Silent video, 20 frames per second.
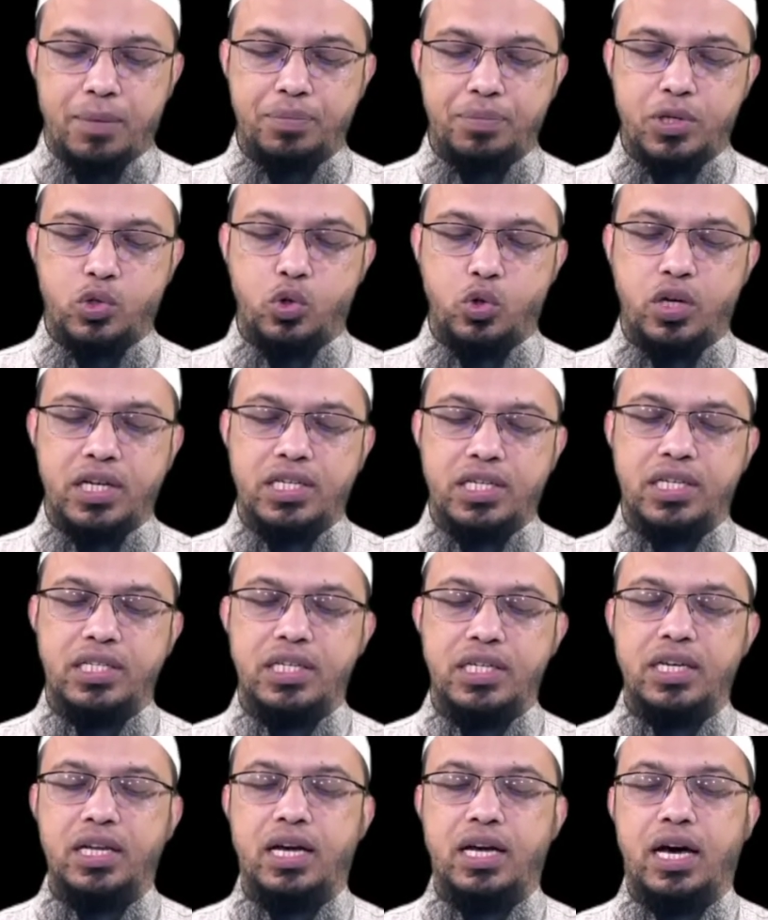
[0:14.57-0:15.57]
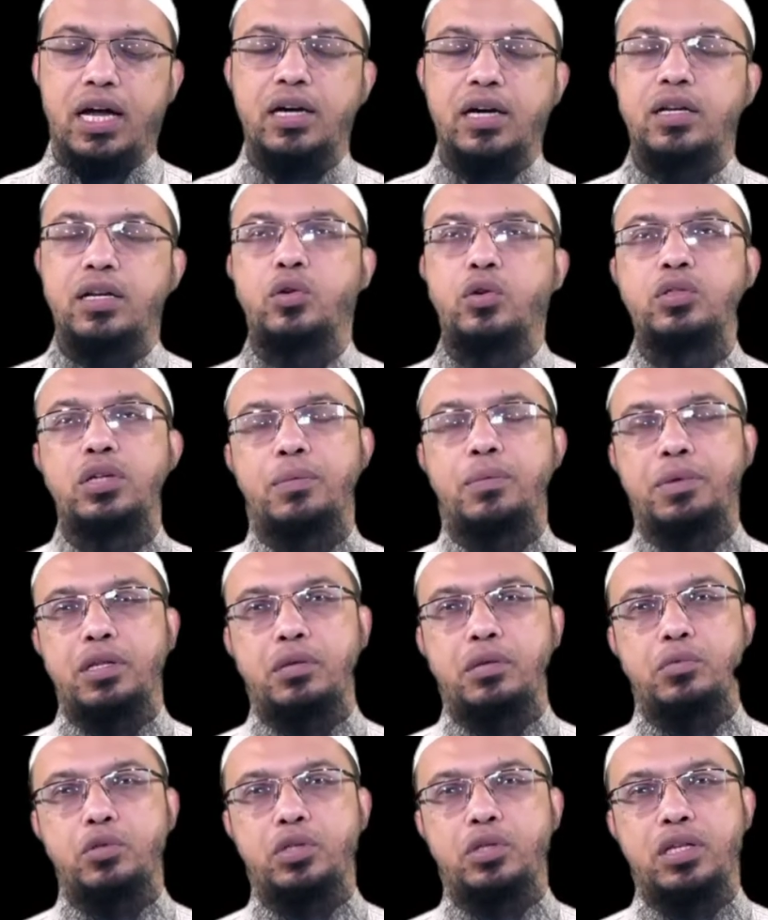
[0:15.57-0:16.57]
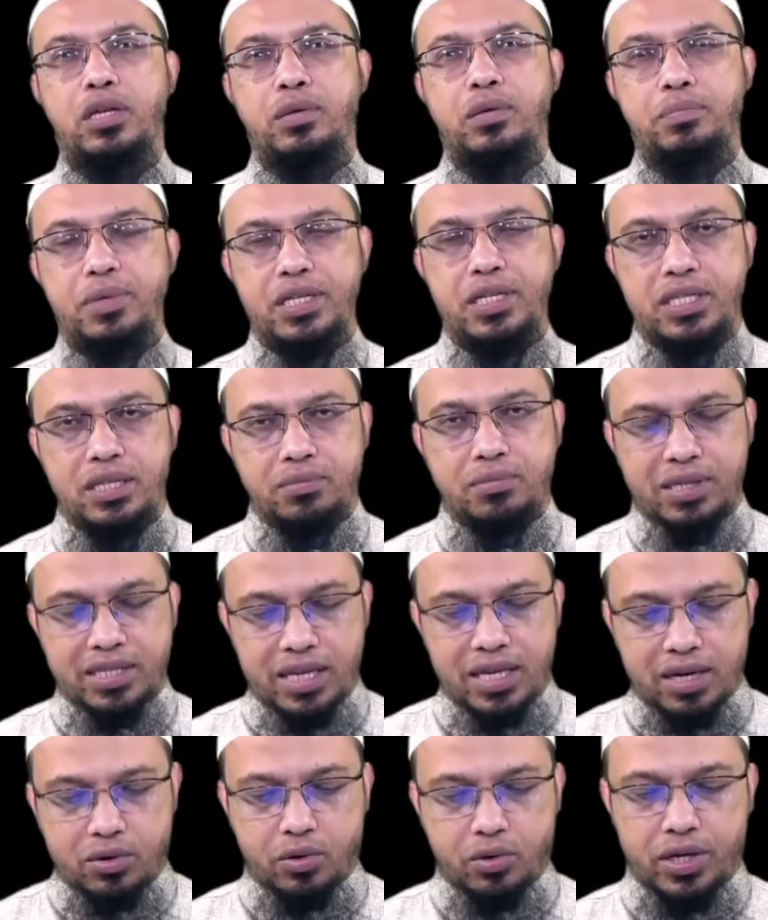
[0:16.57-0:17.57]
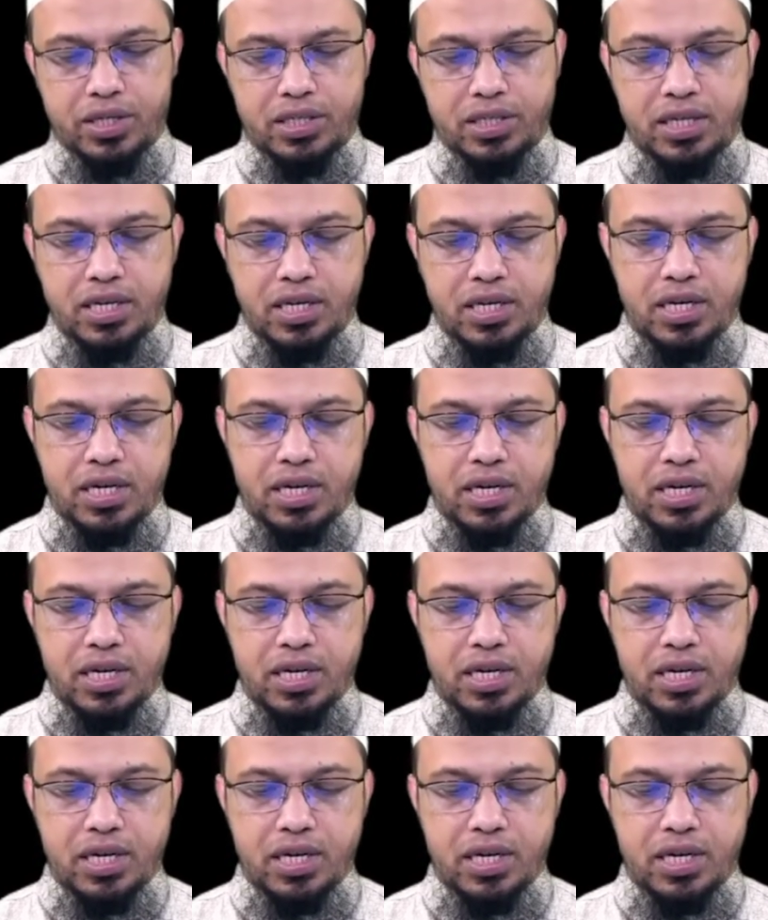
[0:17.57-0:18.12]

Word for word: আপনি চলে এসেছেন আরটা হলো যে আপনাদের মধ্যে বিচ্ছেদ বা তালাক হয়েছে